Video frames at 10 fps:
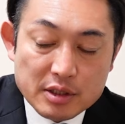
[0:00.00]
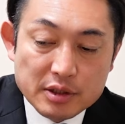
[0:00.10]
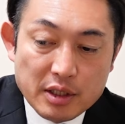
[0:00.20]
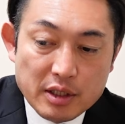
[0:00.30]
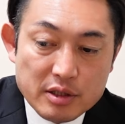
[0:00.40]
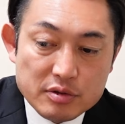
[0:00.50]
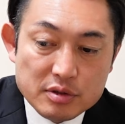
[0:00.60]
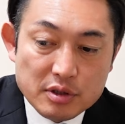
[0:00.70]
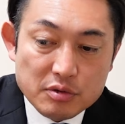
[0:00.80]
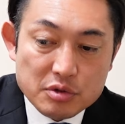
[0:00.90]
若年被害女
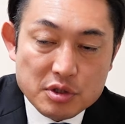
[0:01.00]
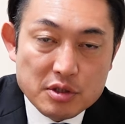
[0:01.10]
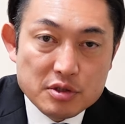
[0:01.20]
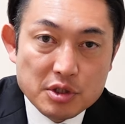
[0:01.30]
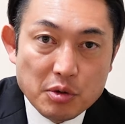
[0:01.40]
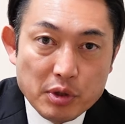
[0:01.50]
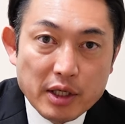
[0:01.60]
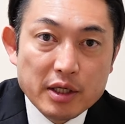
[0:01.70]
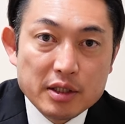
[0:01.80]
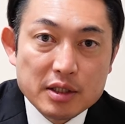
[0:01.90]
性等支援事業を追い
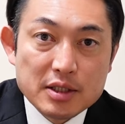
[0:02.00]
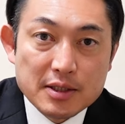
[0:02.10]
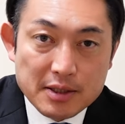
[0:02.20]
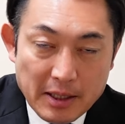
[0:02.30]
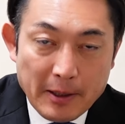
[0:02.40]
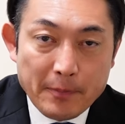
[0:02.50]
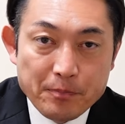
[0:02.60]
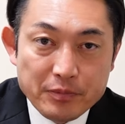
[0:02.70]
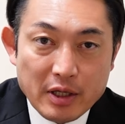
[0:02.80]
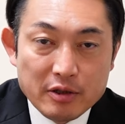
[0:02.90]
かけてきた
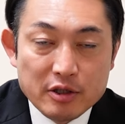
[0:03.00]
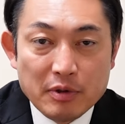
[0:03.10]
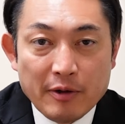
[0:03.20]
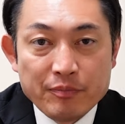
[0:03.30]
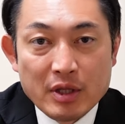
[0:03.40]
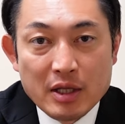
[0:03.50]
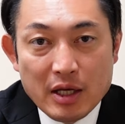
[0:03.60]
あるいは